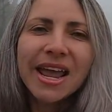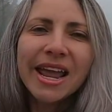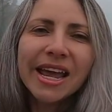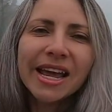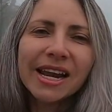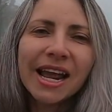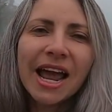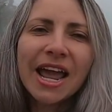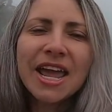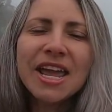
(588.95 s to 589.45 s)

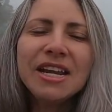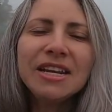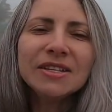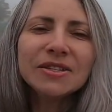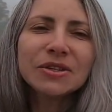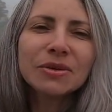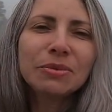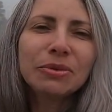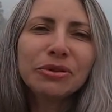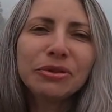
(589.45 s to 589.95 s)
ela reine
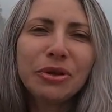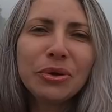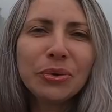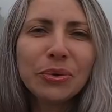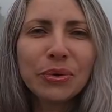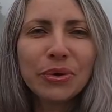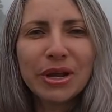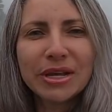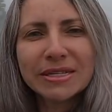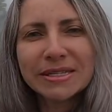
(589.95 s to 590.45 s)
sobre o teu
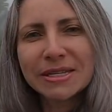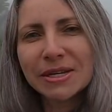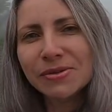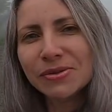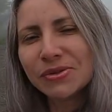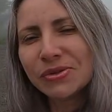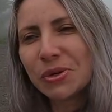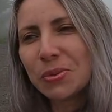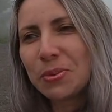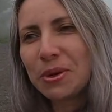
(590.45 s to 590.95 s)

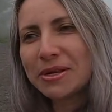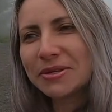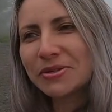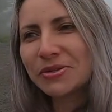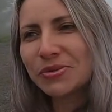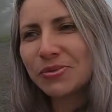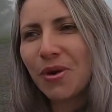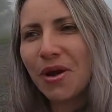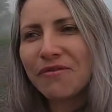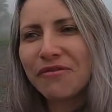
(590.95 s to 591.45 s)
coração, sobre a
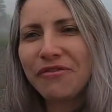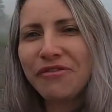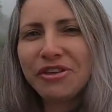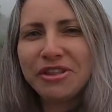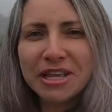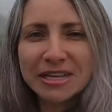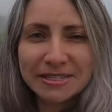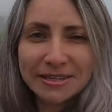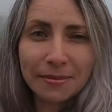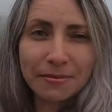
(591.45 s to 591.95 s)
sua
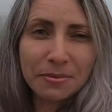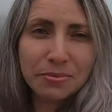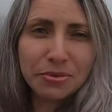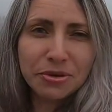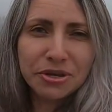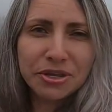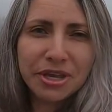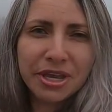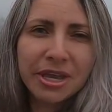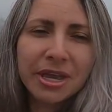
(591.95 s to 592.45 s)
vida, sabe
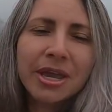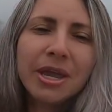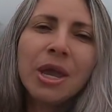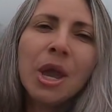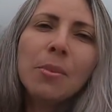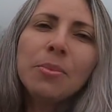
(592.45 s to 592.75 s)
por quê?